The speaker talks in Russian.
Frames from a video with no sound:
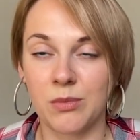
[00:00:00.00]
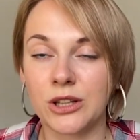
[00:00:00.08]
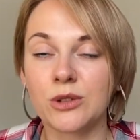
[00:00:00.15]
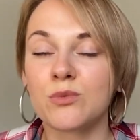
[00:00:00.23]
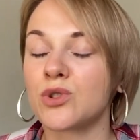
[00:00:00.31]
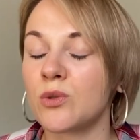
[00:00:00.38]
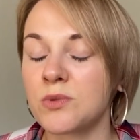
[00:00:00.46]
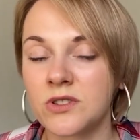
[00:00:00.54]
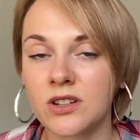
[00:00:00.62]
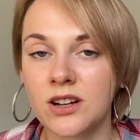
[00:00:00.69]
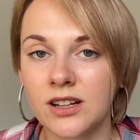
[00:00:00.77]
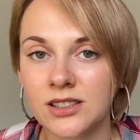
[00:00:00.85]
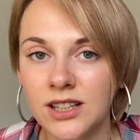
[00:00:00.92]
Поэтому,
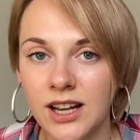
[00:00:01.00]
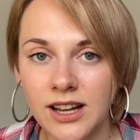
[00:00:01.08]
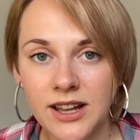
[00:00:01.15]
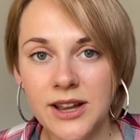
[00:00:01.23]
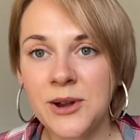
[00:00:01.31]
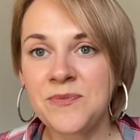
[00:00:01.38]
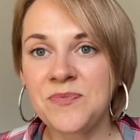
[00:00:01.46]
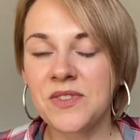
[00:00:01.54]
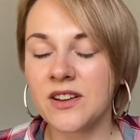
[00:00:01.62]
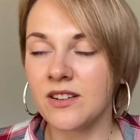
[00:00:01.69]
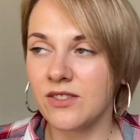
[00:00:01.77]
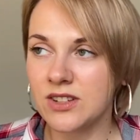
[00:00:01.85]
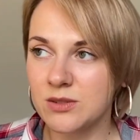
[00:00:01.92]
собственно, когда
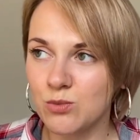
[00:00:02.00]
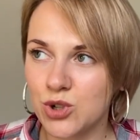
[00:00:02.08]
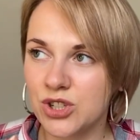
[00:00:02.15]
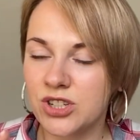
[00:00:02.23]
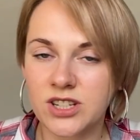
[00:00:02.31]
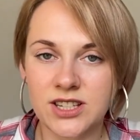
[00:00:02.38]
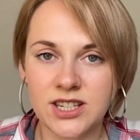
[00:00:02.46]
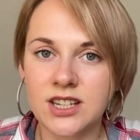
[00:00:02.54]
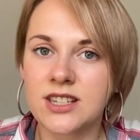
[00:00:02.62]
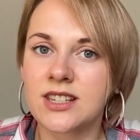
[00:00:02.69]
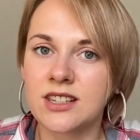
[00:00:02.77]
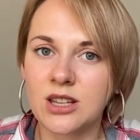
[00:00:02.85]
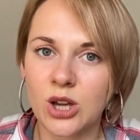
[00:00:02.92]
Э, возможности
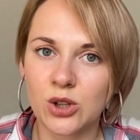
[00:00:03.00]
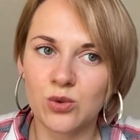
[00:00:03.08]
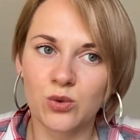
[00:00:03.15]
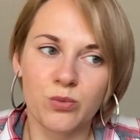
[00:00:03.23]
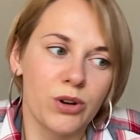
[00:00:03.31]
секса нету,